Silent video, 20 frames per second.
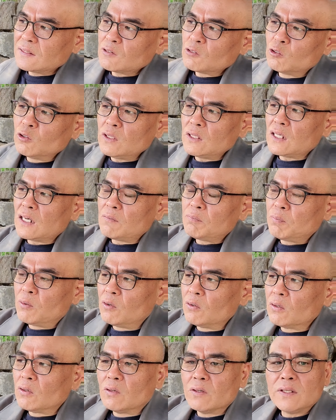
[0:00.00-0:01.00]
우리가
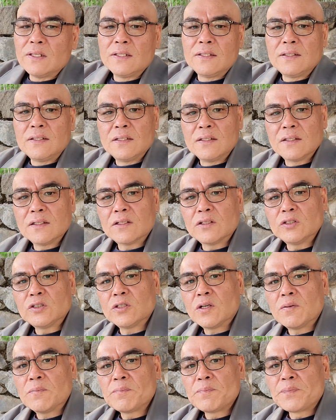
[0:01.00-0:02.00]
보고 있는
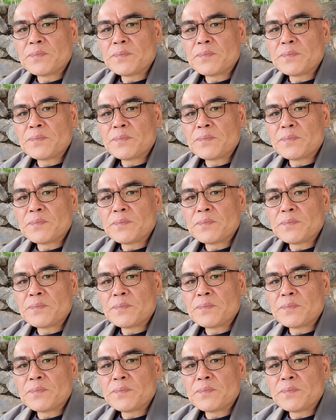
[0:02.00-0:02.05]
거죠.